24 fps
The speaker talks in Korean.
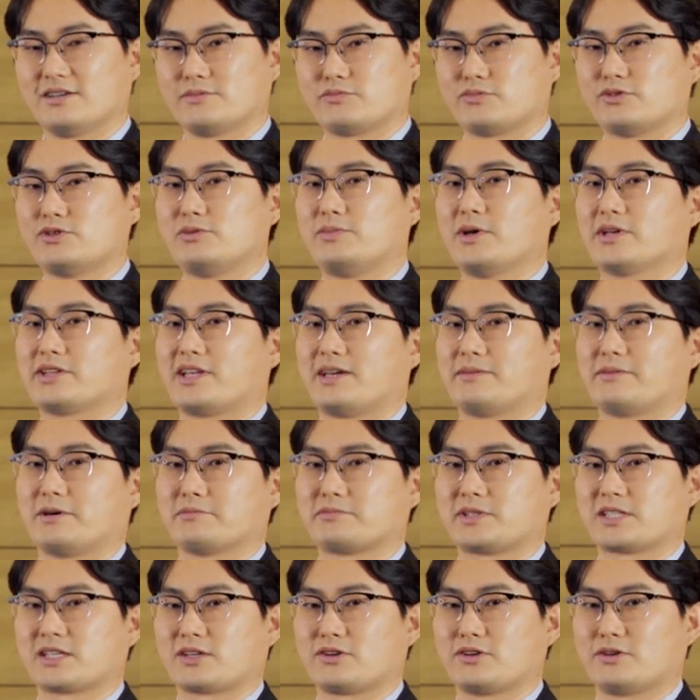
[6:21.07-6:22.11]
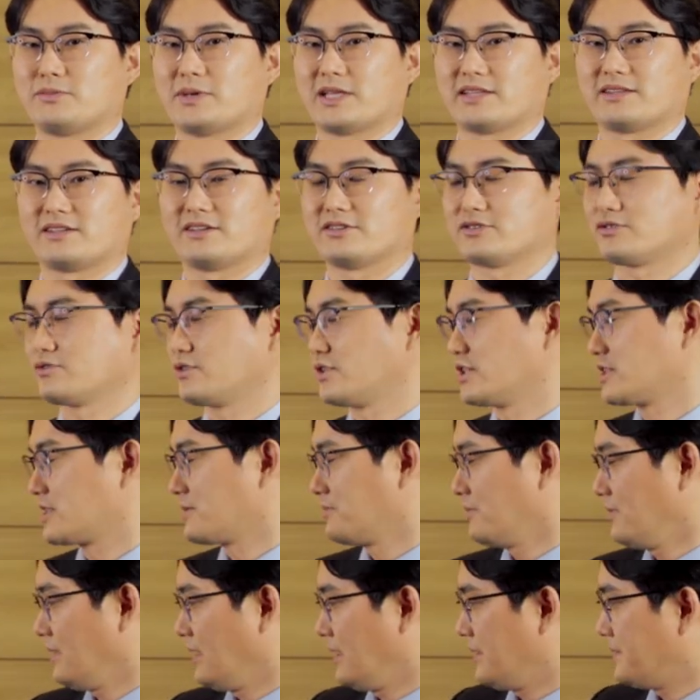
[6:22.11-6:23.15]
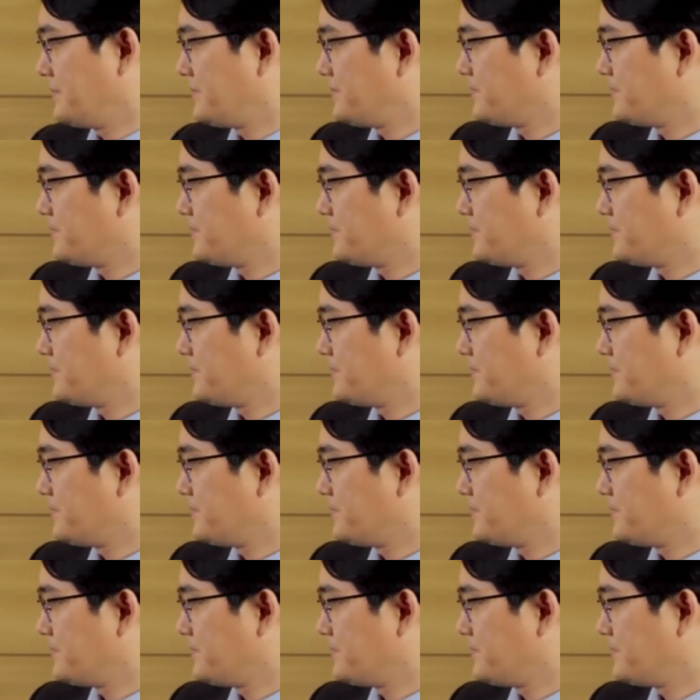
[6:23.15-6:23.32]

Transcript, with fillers: 불변의 법칙으로 만들어준 것입니다.